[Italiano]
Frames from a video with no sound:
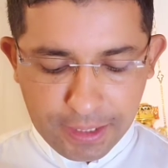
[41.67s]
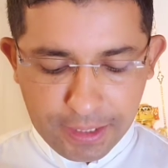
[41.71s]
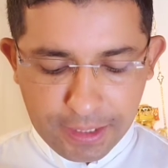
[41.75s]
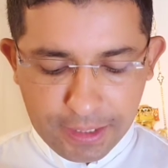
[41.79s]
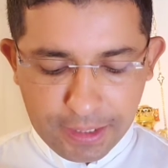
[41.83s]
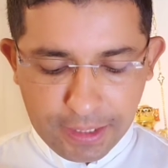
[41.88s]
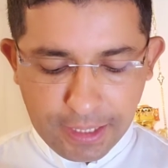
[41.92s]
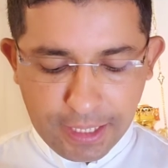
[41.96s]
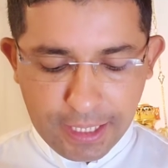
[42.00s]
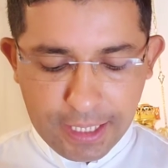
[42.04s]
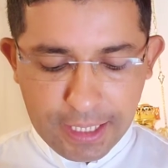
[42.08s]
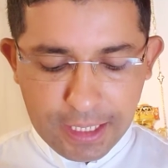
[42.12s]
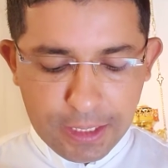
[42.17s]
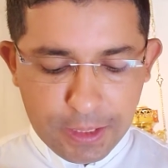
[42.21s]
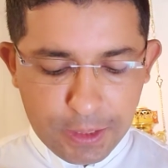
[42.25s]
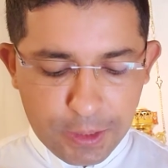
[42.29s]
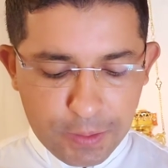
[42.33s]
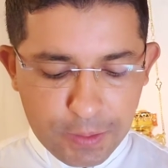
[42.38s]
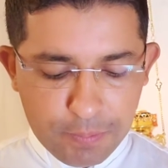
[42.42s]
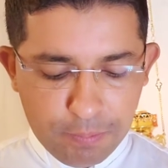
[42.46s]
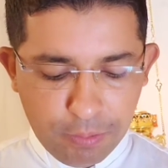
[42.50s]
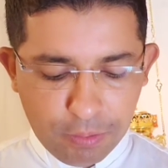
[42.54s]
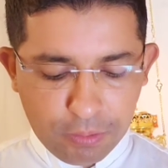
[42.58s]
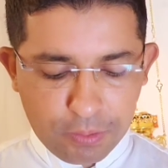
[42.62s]
Egli
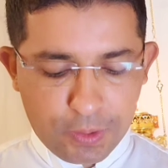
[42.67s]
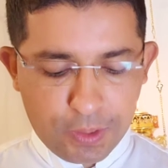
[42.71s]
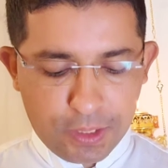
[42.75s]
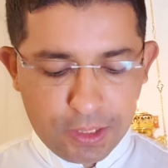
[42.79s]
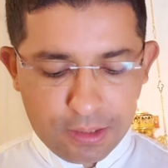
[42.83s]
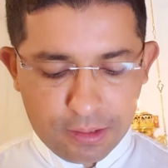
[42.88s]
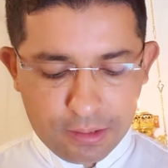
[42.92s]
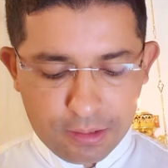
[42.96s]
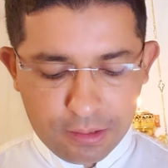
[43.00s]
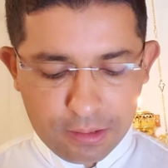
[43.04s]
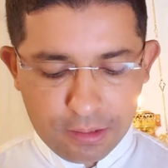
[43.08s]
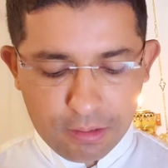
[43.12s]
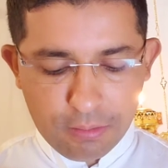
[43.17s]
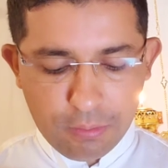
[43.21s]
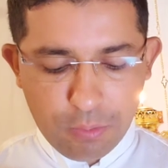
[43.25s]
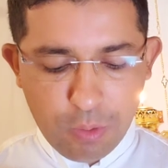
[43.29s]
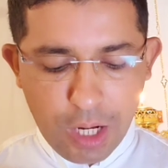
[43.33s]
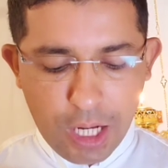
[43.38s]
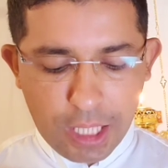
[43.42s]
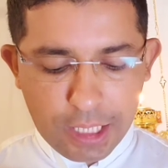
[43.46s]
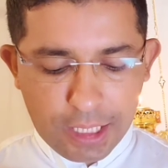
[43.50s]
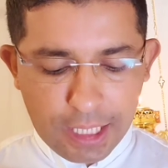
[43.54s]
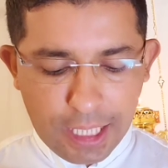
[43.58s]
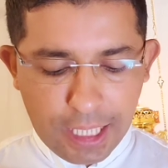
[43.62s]
rispose,
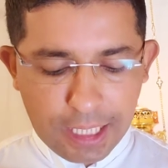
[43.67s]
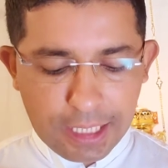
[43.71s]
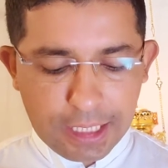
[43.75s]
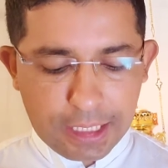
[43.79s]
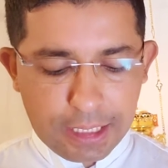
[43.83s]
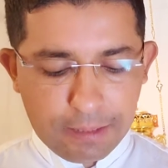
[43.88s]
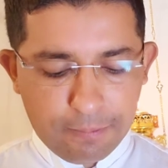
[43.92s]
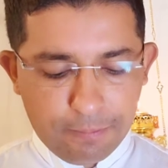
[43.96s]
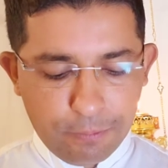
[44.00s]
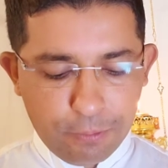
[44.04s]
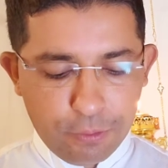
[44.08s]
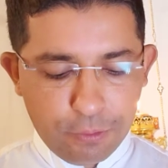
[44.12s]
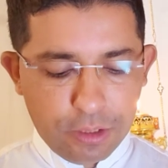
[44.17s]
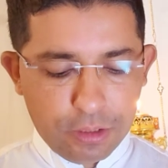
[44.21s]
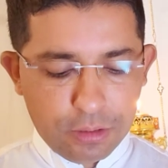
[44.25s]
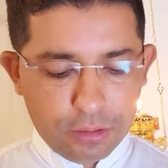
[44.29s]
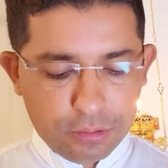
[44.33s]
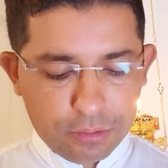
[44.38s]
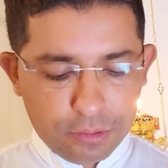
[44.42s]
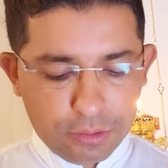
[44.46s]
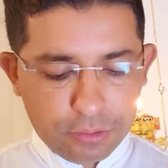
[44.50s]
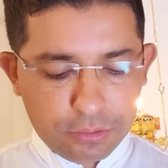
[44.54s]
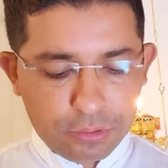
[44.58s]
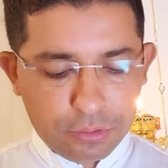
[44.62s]
Guai anche a voi,
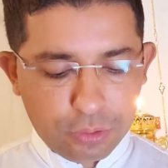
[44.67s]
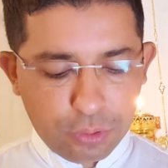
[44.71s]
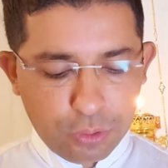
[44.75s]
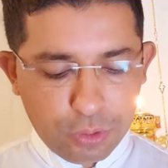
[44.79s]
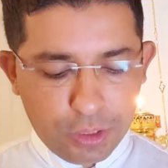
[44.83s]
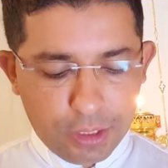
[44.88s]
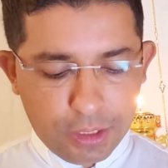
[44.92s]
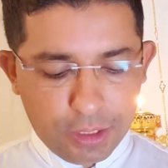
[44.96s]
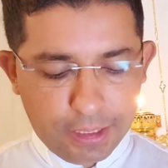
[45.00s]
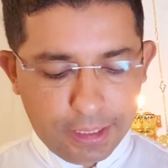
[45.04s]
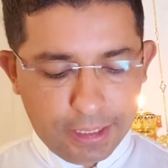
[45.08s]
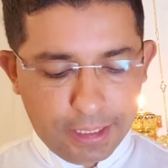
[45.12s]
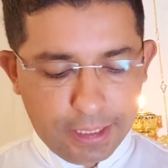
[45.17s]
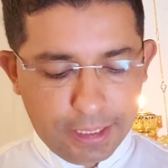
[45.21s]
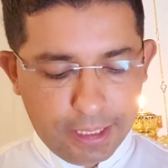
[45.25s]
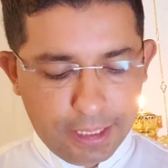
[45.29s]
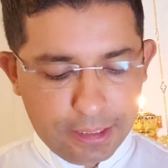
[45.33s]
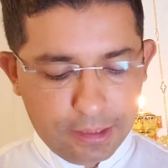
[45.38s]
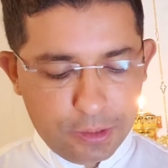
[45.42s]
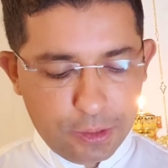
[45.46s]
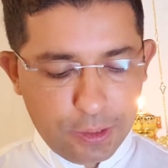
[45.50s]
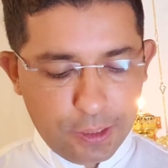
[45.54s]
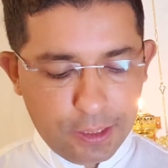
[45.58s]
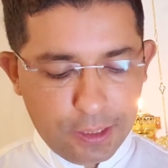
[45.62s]
dottori della
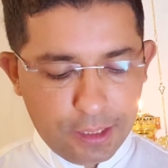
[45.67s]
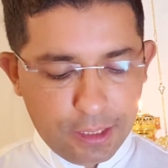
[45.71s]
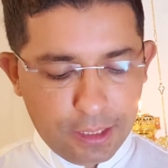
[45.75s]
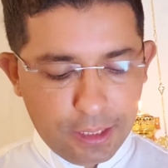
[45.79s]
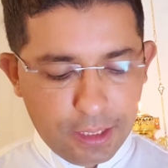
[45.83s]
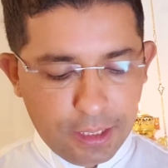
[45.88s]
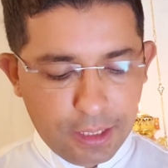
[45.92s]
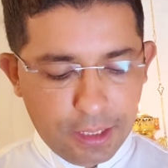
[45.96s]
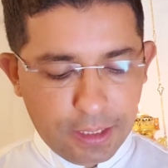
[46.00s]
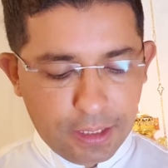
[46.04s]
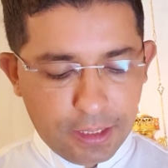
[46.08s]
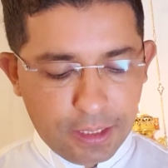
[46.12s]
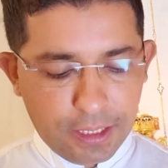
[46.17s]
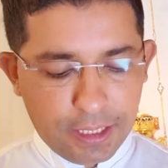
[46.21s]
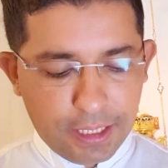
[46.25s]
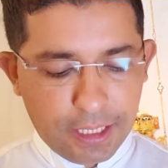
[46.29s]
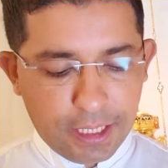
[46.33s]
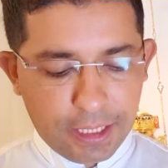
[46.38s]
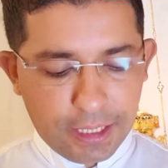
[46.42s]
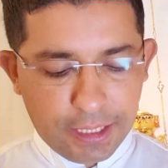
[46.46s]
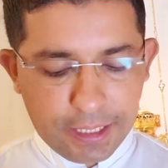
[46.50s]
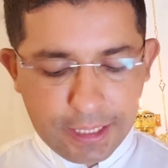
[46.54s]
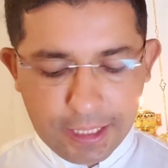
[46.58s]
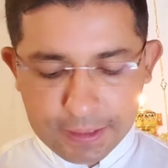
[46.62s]
legge, che
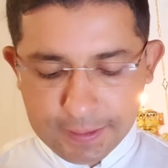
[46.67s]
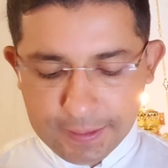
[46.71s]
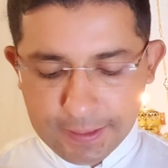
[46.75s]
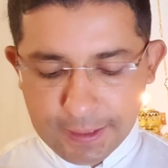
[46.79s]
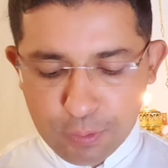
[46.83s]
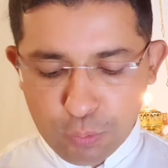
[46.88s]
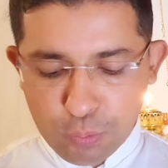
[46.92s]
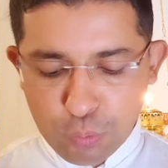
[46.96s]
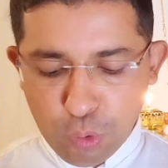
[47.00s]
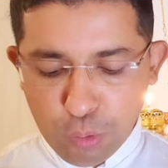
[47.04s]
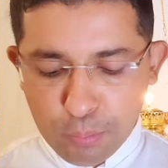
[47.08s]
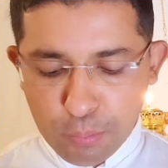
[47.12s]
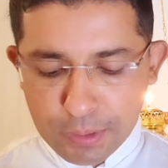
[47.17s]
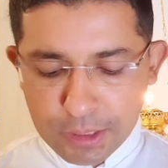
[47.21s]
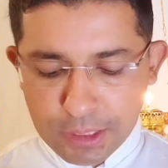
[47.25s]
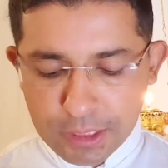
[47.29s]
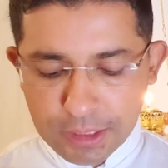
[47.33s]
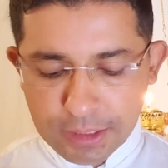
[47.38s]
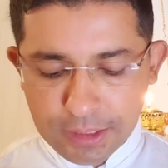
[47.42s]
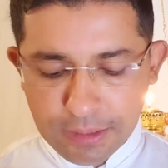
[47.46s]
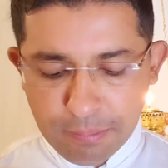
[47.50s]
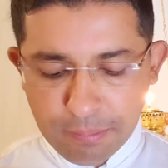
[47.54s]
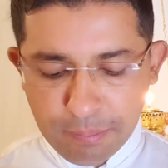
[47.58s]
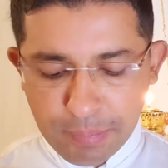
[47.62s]
caricate gli uomini
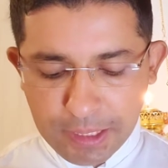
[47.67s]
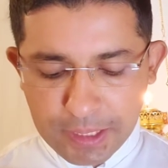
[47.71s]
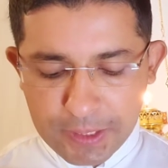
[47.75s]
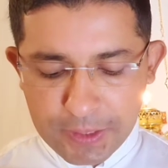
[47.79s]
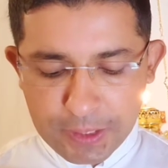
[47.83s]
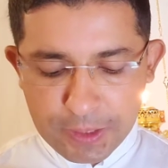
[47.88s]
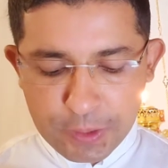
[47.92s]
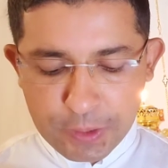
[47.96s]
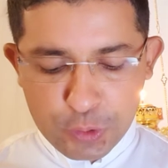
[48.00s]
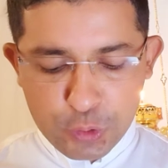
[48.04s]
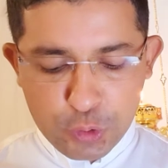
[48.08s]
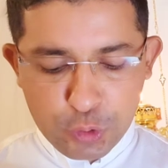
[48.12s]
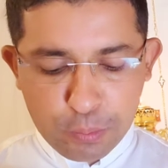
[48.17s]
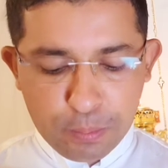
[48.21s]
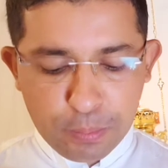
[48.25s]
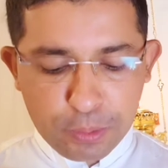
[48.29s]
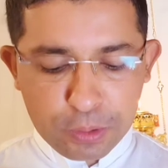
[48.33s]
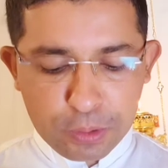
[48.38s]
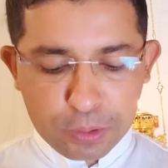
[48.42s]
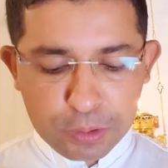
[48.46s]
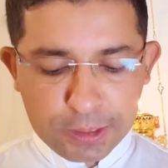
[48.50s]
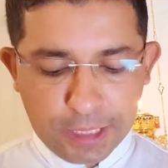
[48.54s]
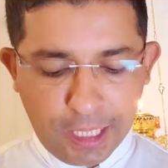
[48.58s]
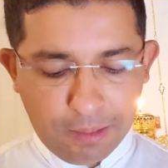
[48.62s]
di pesi
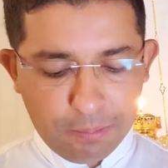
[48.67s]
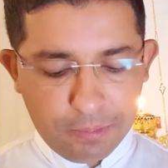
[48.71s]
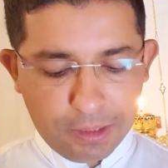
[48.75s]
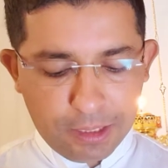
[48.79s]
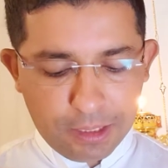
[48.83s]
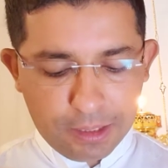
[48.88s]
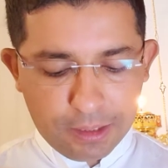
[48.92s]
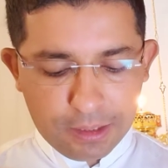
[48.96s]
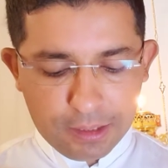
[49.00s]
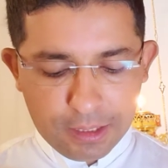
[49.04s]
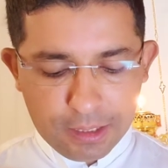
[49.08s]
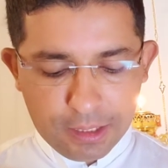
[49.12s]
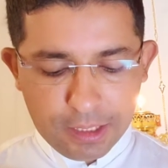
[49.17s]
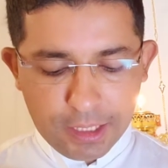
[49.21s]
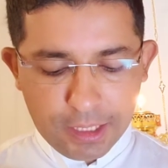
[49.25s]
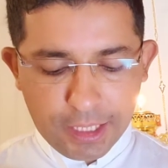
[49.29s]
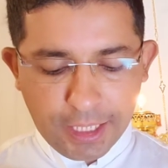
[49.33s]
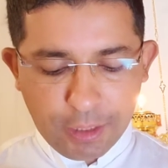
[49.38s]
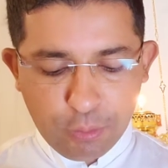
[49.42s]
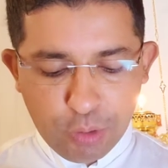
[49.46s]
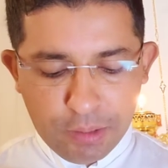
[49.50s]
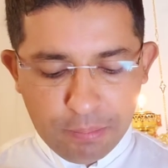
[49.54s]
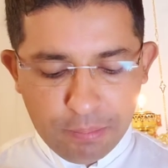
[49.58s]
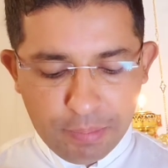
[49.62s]
insopportabili, e
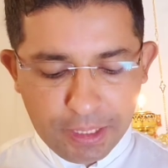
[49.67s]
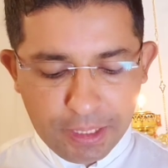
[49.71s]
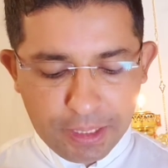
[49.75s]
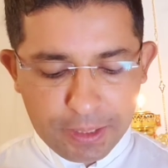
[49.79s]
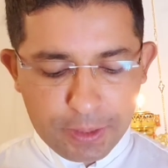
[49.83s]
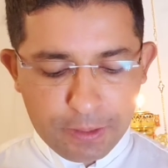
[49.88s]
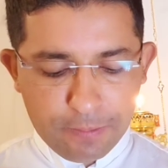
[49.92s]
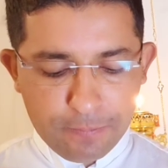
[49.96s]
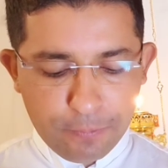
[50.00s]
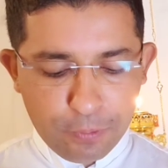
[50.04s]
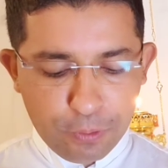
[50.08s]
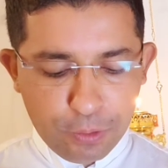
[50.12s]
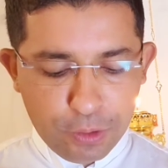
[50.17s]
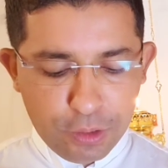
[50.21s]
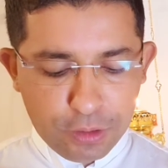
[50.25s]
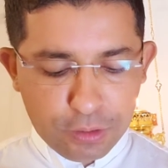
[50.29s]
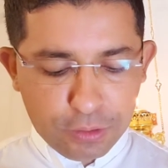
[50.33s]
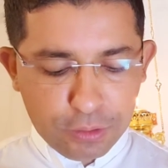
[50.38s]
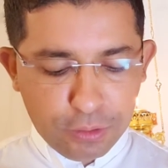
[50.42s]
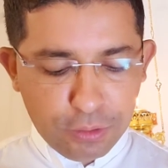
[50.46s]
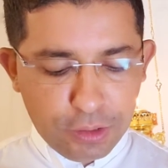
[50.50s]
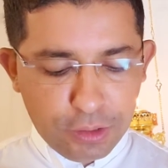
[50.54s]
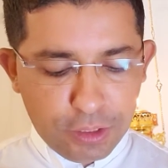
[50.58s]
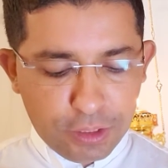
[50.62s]
quei pesi voi
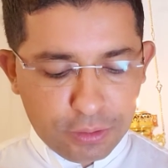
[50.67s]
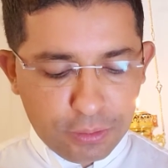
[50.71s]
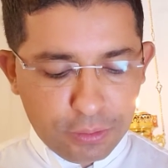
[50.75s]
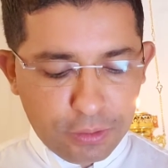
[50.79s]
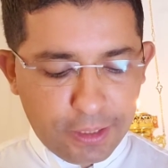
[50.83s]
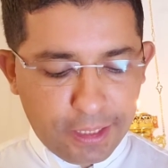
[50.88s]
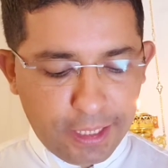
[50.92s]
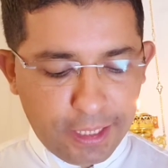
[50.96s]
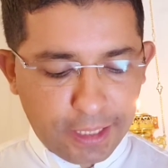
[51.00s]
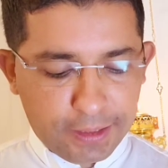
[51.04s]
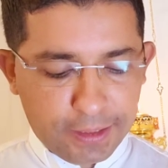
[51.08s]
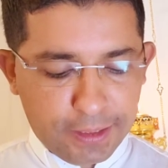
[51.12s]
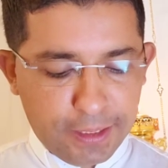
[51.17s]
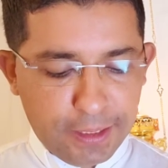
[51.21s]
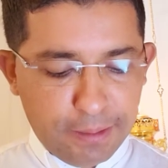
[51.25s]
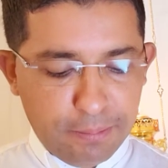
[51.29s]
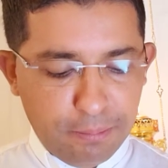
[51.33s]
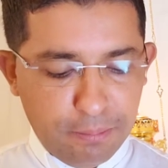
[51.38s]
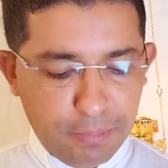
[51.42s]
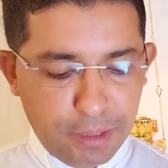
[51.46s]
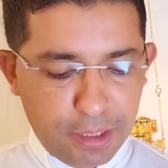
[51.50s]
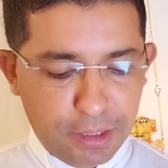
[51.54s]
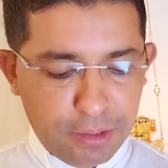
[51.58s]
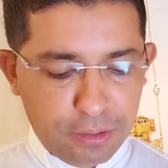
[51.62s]
non li toccate
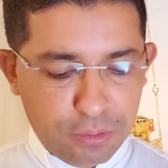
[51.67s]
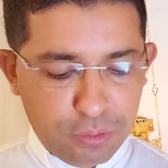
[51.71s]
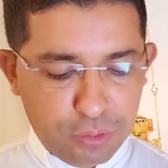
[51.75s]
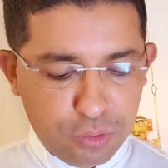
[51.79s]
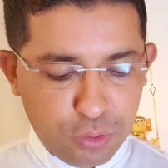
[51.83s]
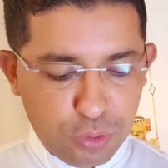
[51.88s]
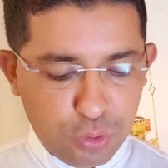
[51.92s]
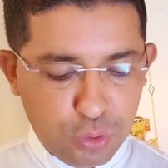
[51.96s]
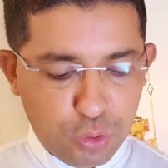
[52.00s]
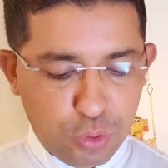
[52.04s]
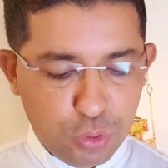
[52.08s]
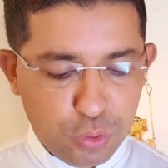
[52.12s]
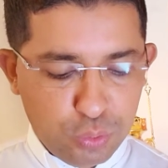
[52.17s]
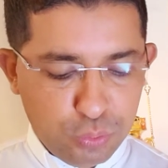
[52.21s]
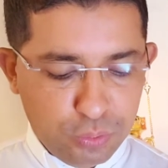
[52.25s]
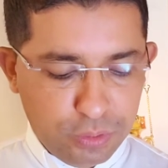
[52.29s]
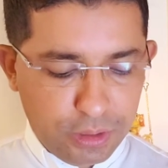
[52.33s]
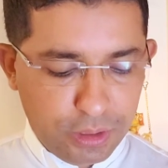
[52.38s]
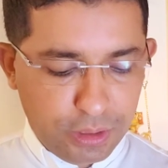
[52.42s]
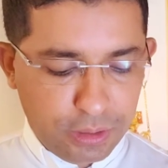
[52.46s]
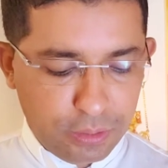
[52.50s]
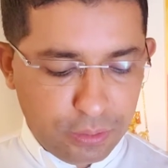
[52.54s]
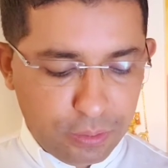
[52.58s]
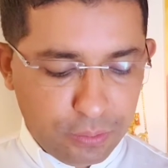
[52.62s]
nemmeno con un
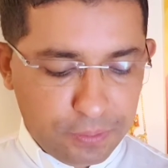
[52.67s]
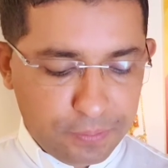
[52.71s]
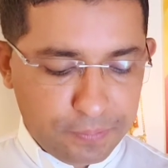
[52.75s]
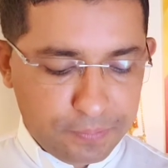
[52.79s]
dito.